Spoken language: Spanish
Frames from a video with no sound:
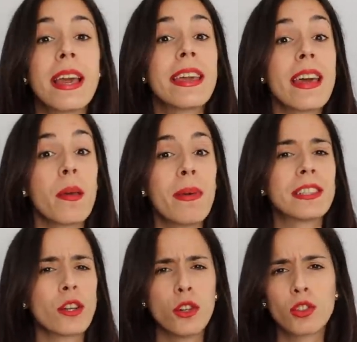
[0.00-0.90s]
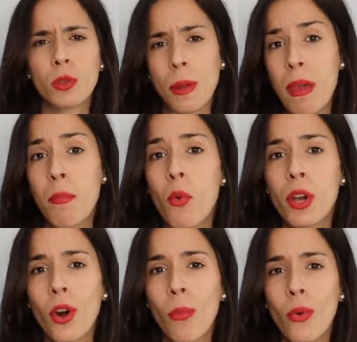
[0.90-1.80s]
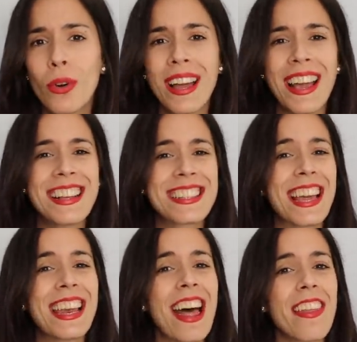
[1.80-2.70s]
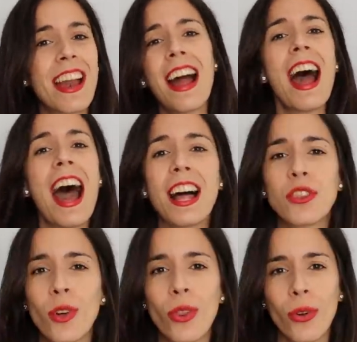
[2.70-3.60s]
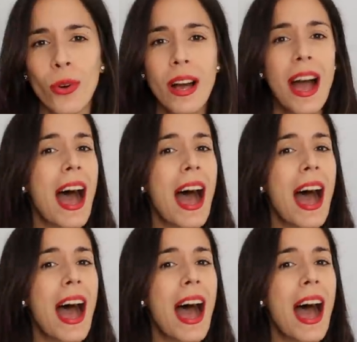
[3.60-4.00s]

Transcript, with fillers: Y además, otro también muy común es que ladra a todo,